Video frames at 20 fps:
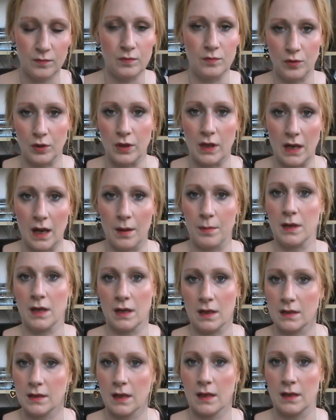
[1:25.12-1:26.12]
Für den habe ich ihr
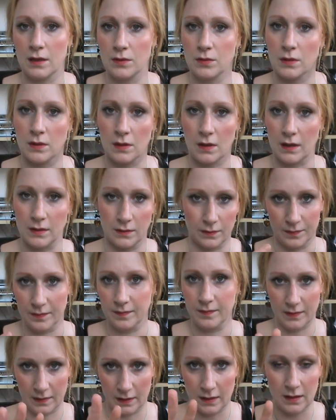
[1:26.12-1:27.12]
das Geld natürlich, also
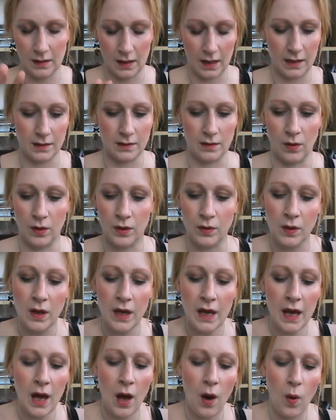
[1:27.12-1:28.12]
ne, alles in Ordnung.
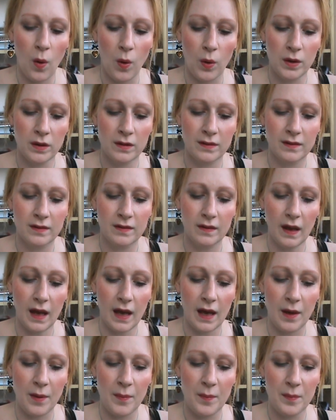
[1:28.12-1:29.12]
Und
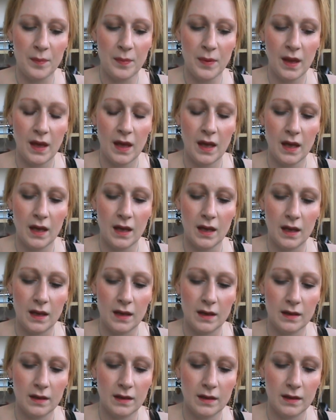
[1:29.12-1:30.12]
ähm,
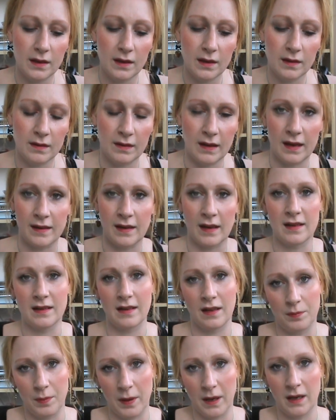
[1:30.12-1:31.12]
sie hat dann in
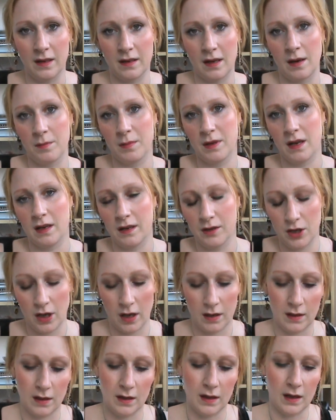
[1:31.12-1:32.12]
das Paketchen, damit Alicia
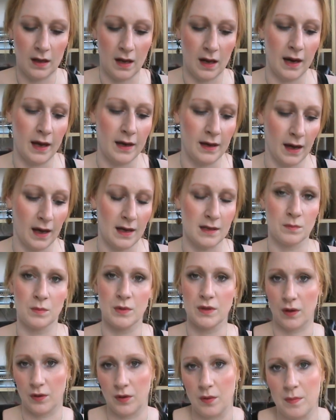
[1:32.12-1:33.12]
nicht alleine reisen
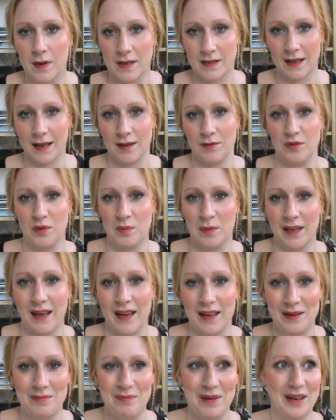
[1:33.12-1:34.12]
muss, auch noch ein paar Sachen für mich
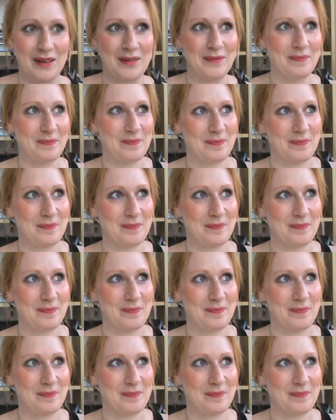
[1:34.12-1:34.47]
reingepackt.